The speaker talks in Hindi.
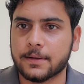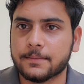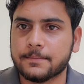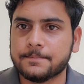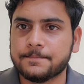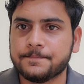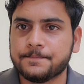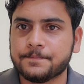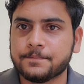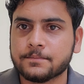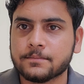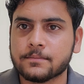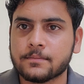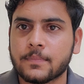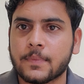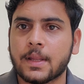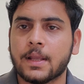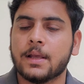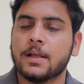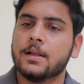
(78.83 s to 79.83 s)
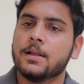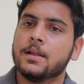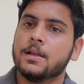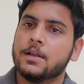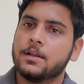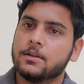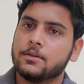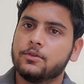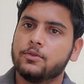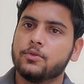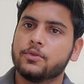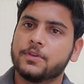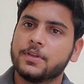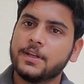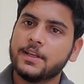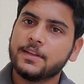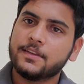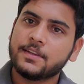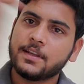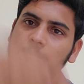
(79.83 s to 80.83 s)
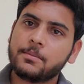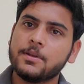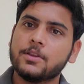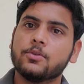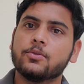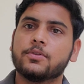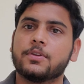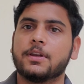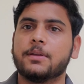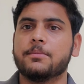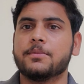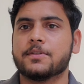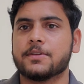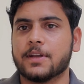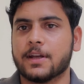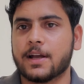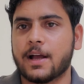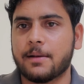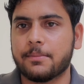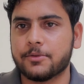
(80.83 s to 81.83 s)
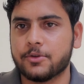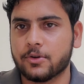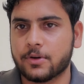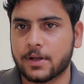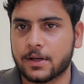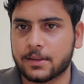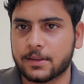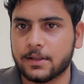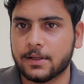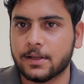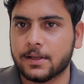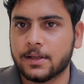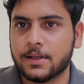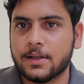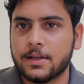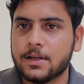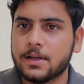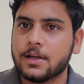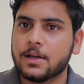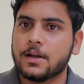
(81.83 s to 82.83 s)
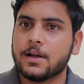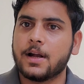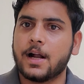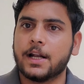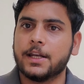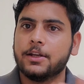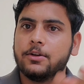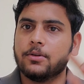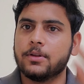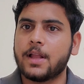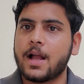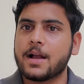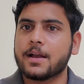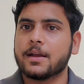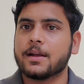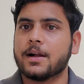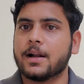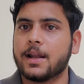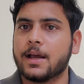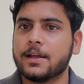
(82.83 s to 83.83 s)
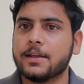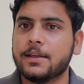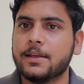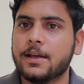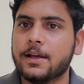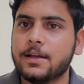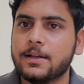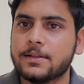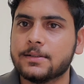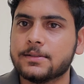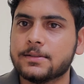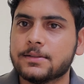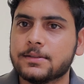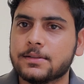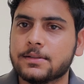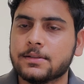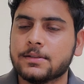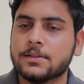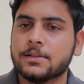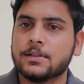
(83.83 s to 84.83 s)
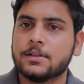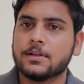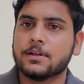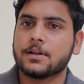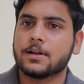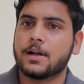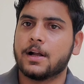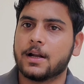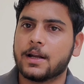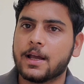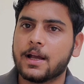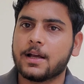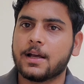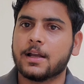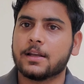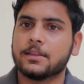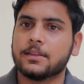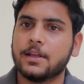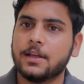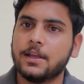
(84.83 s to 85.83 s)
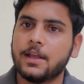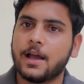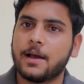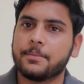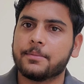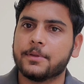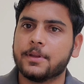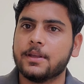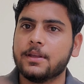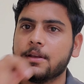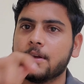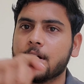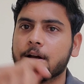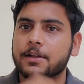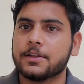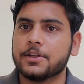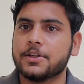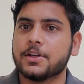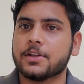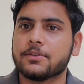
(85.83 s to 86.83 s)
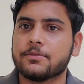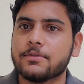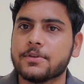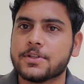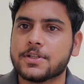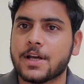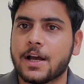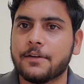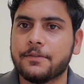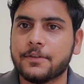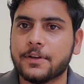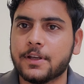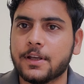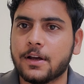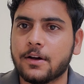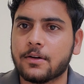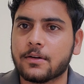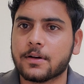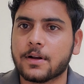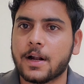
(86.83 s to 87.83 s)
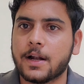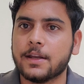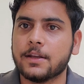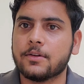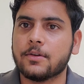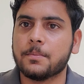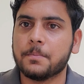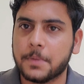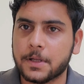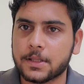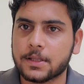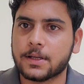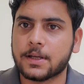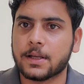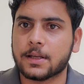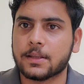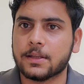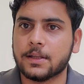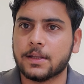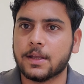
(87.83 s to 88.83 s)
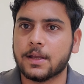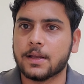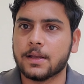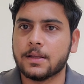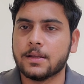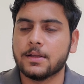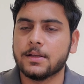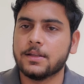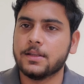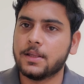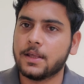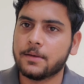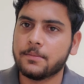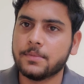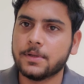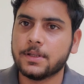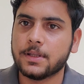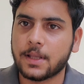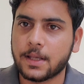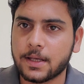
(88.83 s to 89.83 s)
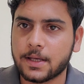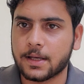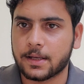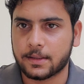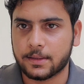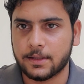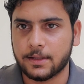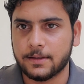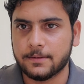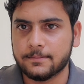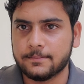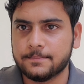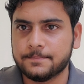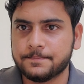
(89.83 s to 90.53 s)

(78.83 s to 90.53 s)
हैं दूसरी इससे में दूसरी मिस्टेक आप जो करते हैं गाड़ी को ला के खड़ा किया खड़ा करते ही आपने अग्निशन स्विच ऑफ किया और गाड़ी को बंद कर दिया ये भी नहीं करते